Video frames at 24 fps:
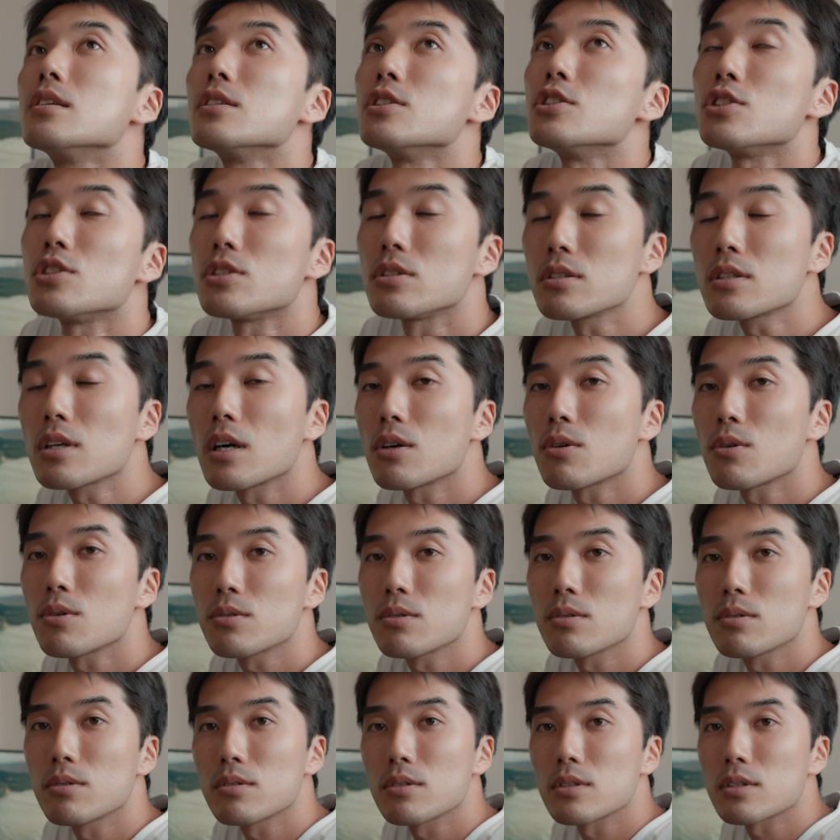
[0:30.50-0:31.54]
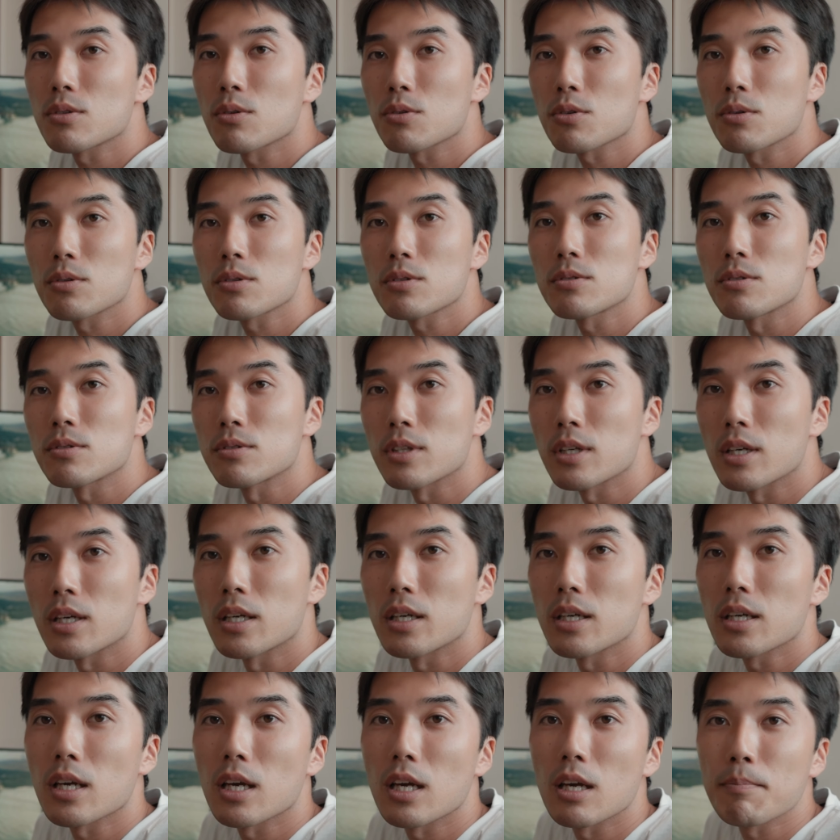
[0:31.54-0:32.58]
1週間ほど東京行くの
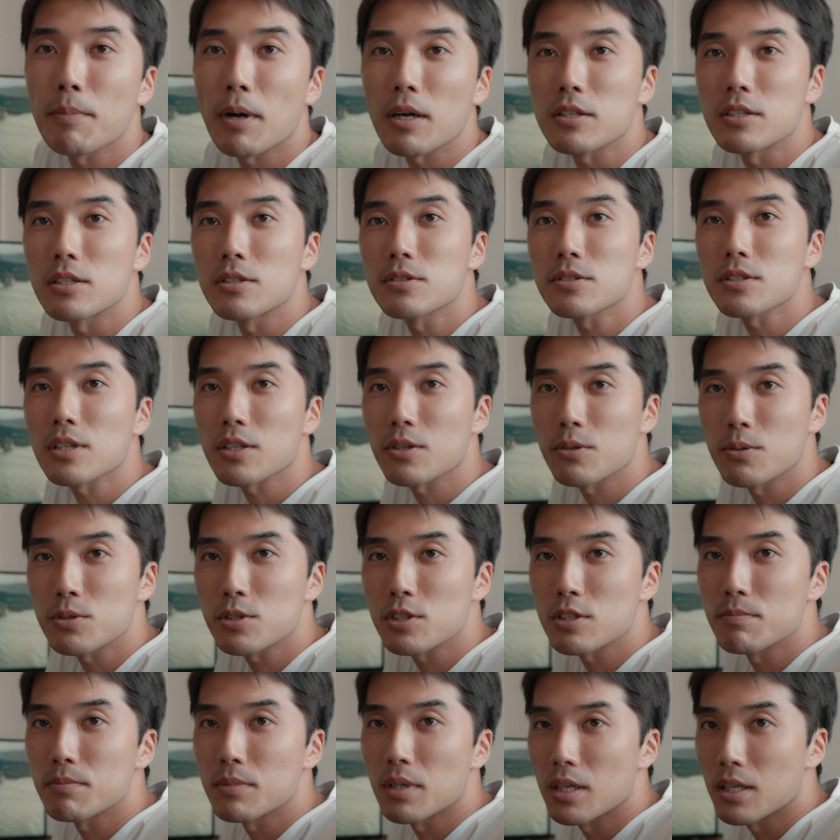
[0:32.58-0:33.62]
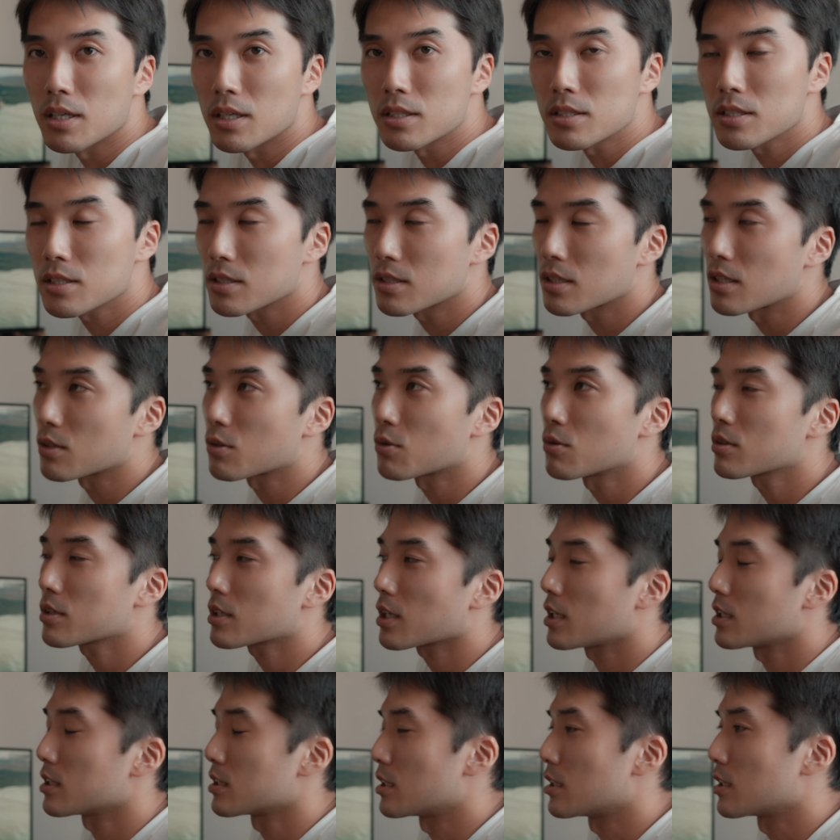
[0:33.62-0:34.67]
で、えー、パッキング作業します。で、今
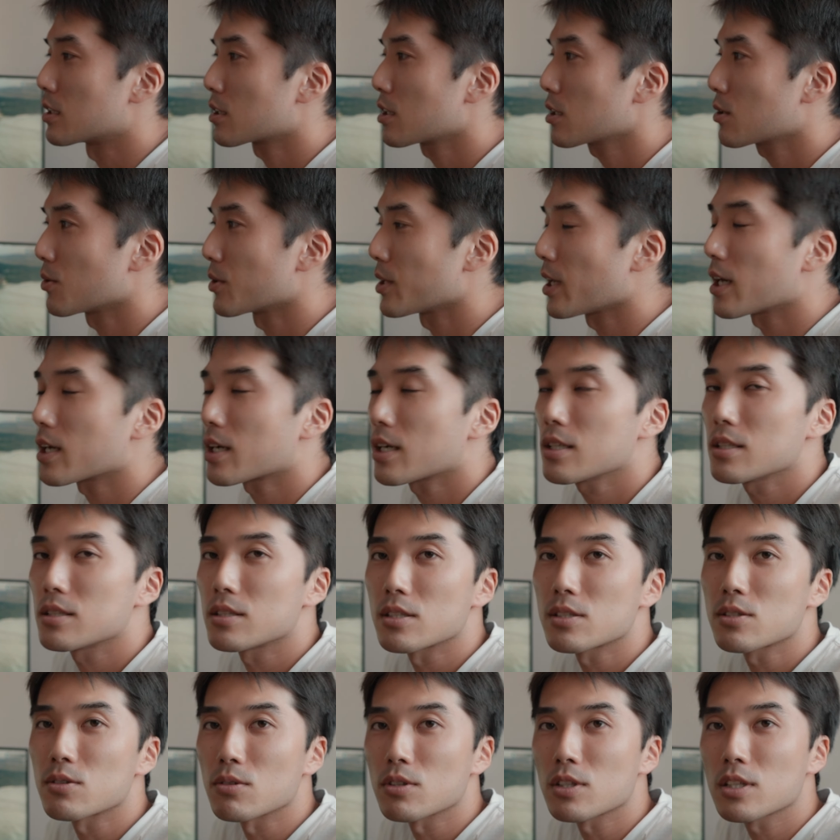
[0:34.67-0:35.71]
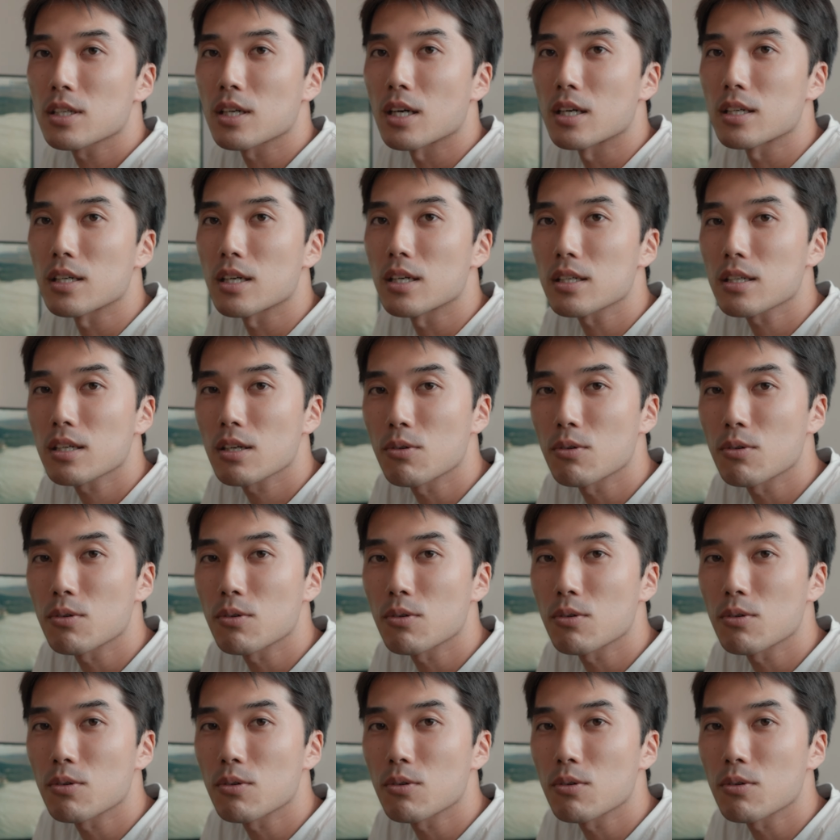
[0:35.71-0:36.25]
回ね、結構長いんですよ、期間が。